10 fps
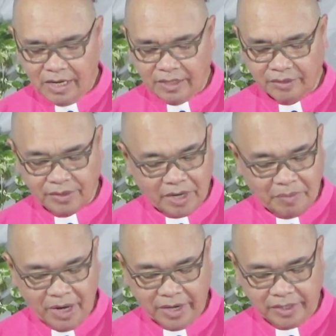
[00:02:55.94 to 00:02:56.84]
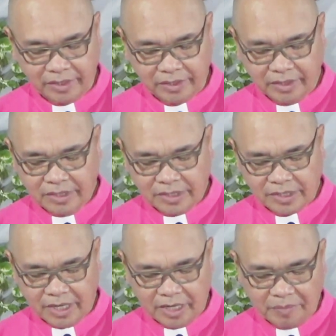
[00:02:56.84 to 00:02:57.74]
ang rabbi
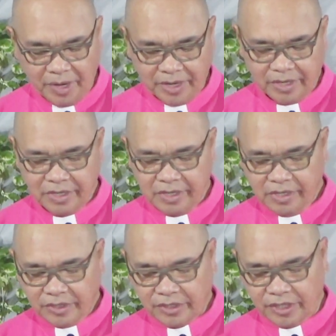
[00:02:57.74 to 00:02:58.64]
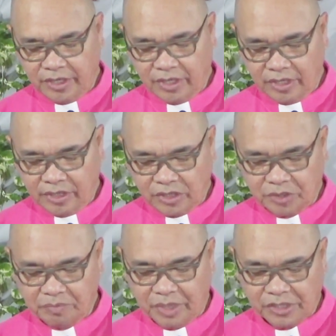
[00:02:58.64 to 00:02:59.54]
sa Aramaic, sa English,
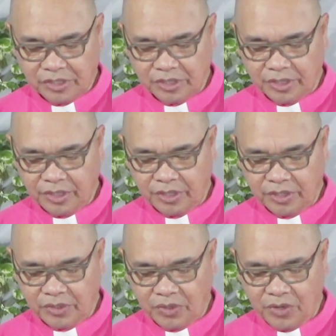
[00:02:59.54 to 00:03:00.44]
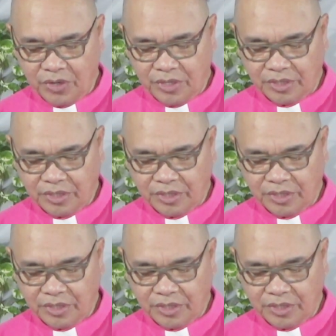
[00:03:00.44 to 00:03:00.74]
master or